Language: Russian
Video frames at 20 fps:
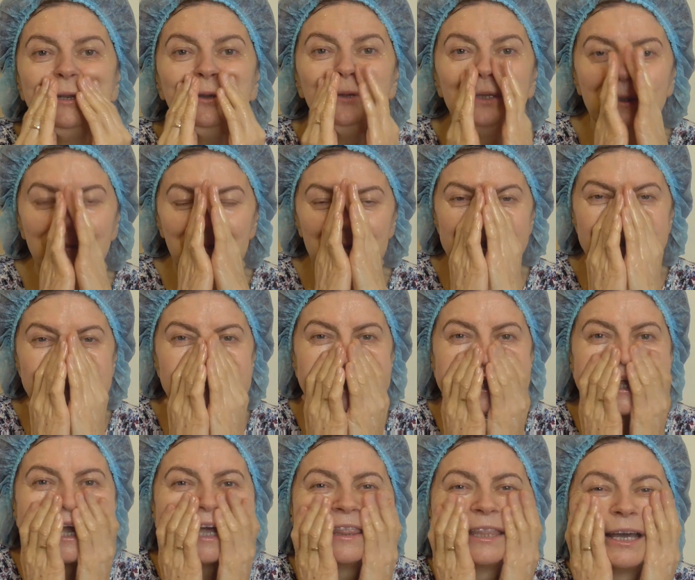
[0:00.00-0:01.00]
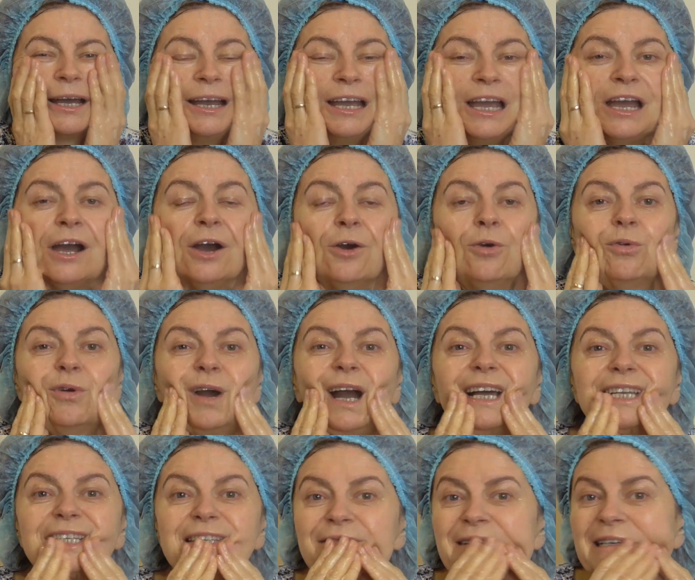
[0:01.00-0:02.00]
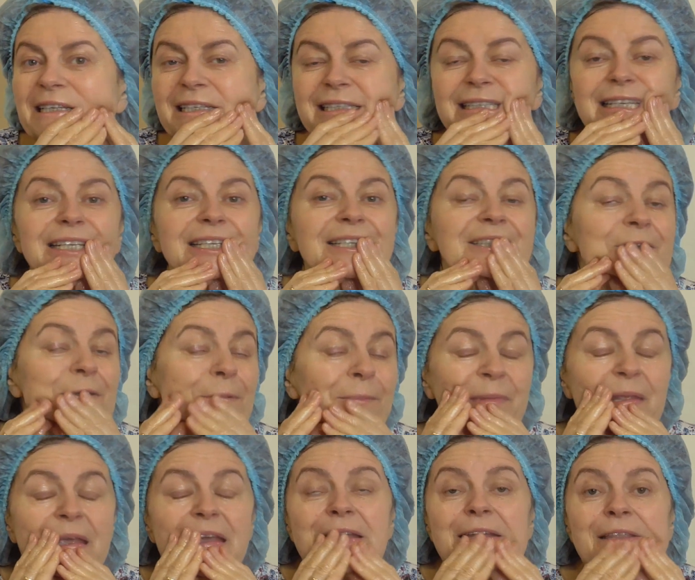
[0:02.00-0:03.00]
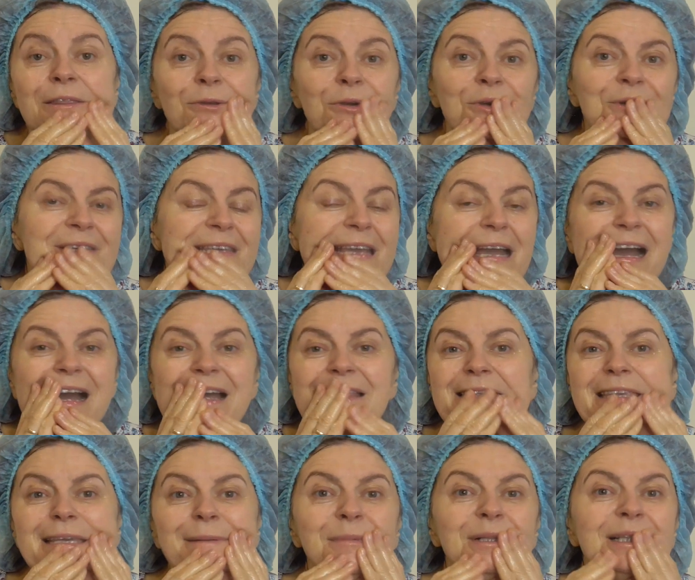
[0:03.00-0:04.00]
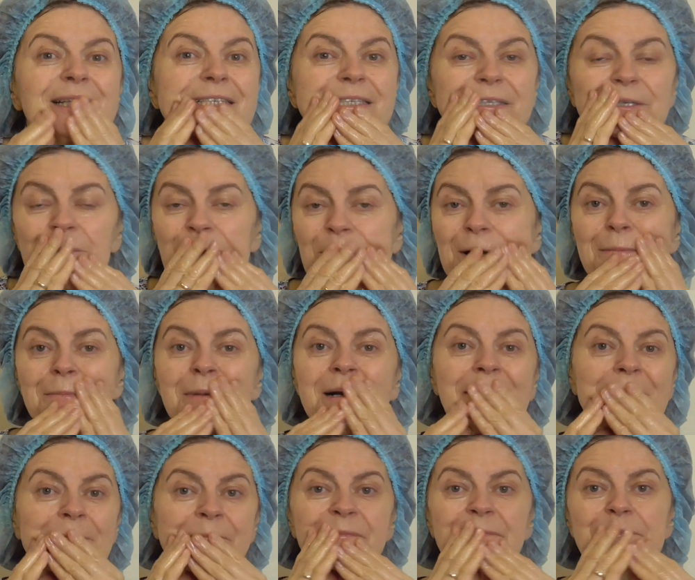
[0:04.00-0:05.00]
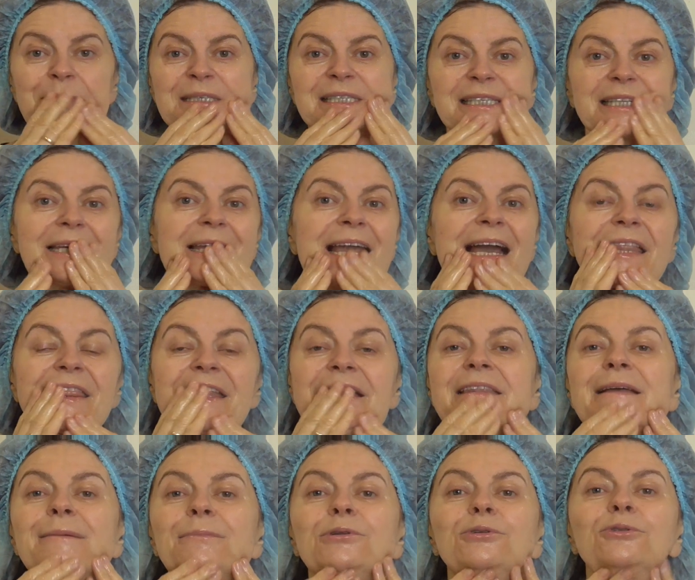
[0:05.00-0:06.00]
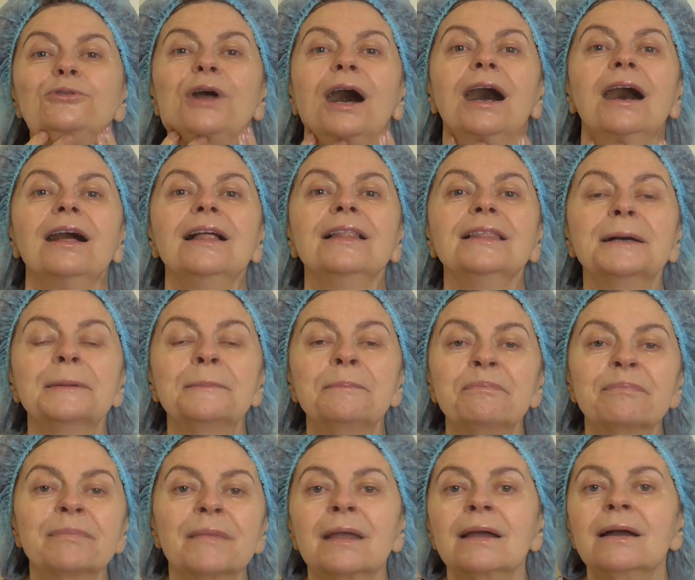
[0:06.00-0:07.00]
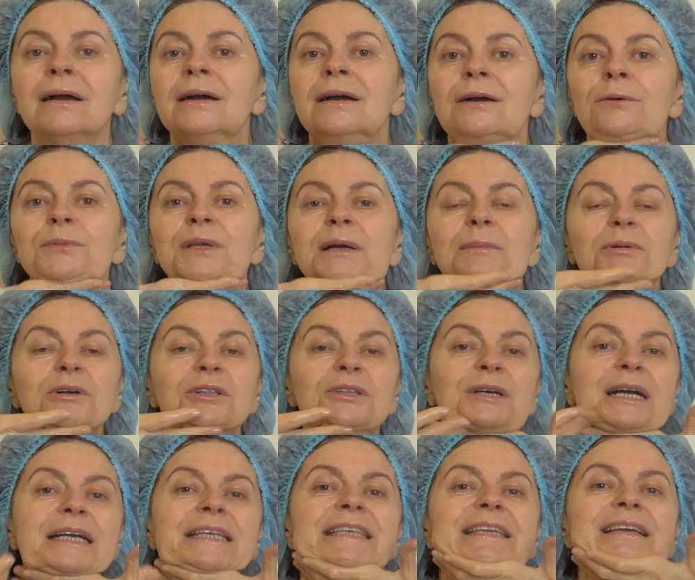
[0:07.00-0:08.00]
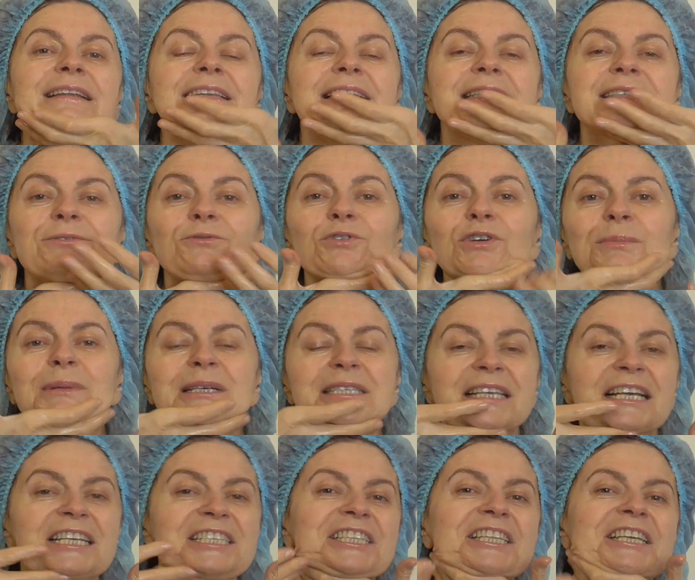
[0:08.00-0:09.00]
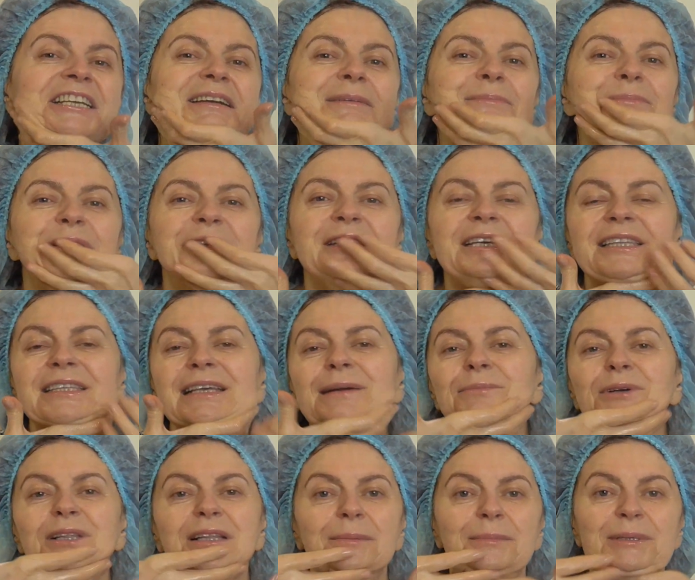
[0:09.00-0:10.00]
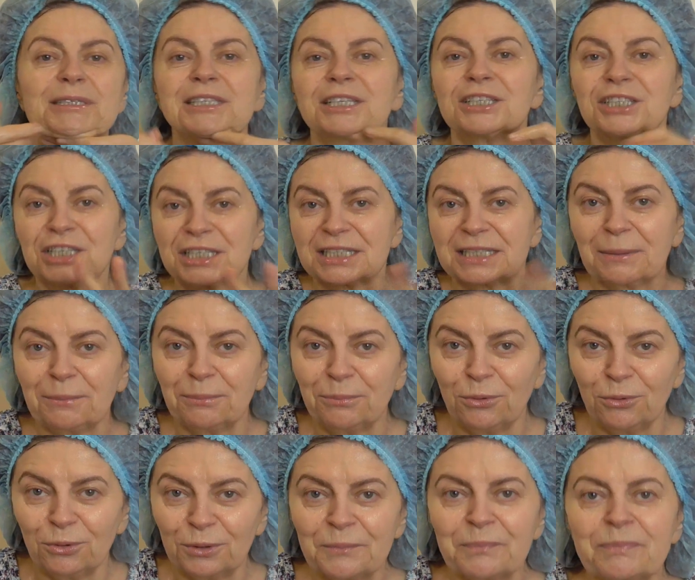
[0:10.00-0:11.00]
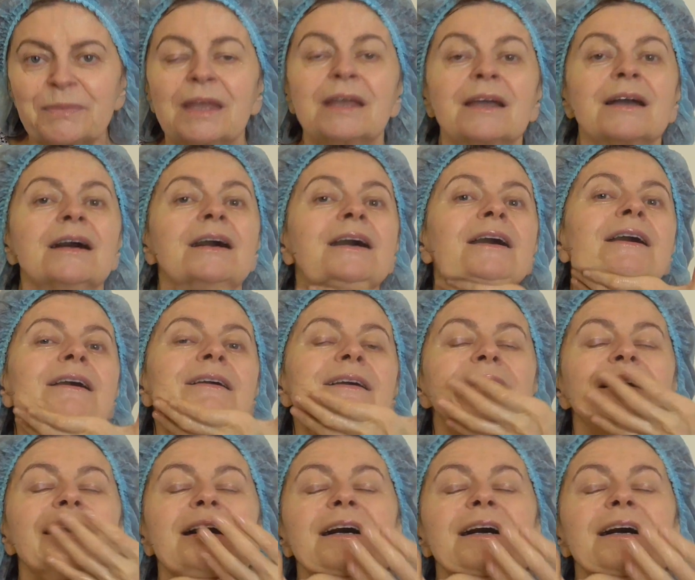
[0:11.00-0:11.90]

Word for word: люди постоянно ухаживали за лицом. Ну и я одним глазком постоянно наблюдала. У меня был отдельно свой массажный кабинет, я была массажистом по, э,